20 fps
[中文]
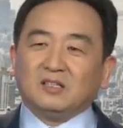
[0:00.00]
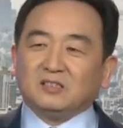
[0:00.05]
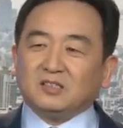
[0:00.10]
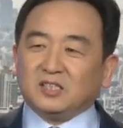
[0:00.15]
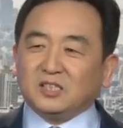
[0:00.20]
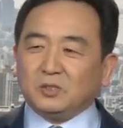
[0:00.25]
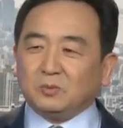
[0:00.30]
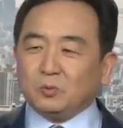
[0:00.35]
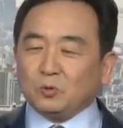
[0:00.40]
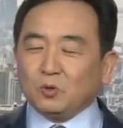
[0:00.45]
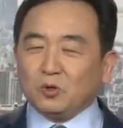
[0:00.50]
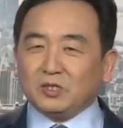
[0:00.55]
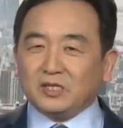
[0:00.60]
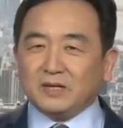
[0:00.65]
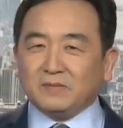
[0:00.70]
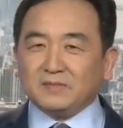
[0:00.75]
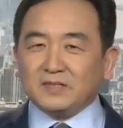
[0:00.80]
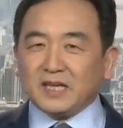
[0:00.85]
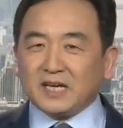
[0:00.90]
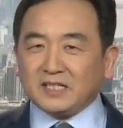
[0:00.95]
只不过
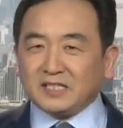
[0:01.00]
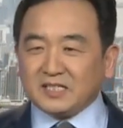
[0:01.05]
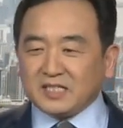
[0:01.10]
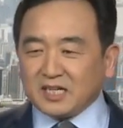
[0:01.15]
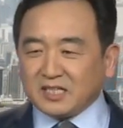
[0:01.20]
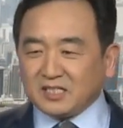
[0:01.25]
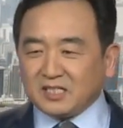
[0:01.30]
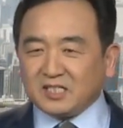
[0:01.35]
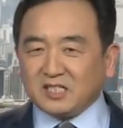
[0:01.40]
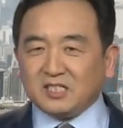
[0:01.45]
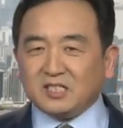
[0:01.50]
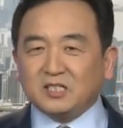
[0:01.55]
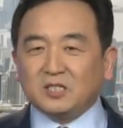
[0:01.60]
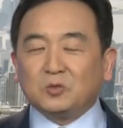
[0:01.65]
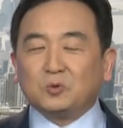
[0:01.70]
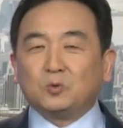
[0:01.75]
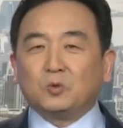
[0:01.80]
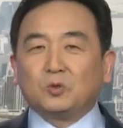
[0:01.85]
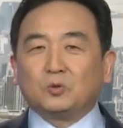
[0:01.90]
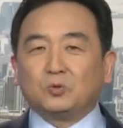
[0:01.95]
人们在现实
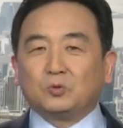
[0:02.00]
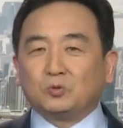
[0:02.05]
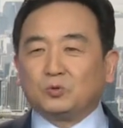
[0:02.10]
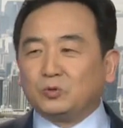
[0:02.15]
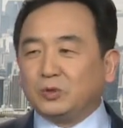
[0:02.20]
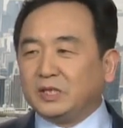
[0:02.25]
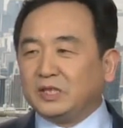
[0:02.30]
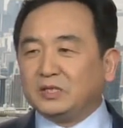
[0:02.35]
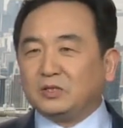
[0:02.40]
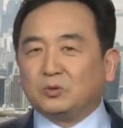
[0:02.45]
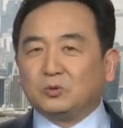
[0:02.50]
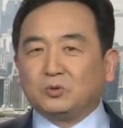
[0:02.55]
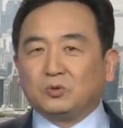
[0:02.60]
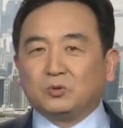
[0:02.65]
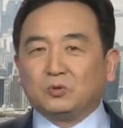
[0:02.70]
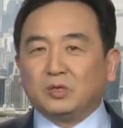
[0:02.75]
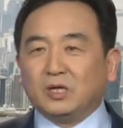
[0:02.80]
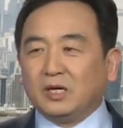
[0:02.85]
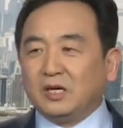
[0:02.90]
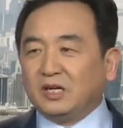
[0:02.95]
生活中追求
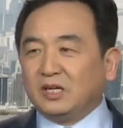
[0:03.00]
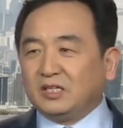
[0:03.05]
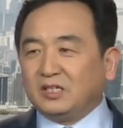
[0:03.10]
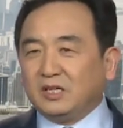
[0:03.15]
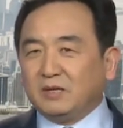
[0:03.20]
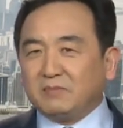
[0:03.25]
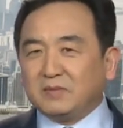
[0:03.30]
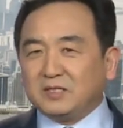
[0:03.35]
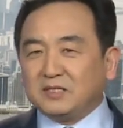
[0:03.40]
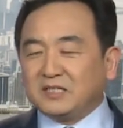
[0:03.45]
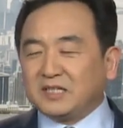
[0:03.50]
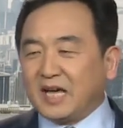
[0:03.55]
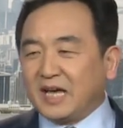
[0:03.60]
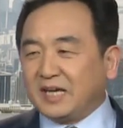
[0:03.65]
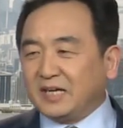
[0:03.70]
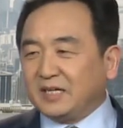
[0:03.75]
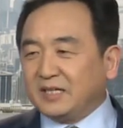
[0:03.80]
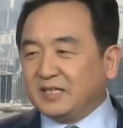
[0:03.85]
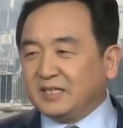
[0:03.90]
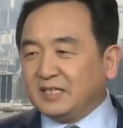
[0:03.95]
中，人们在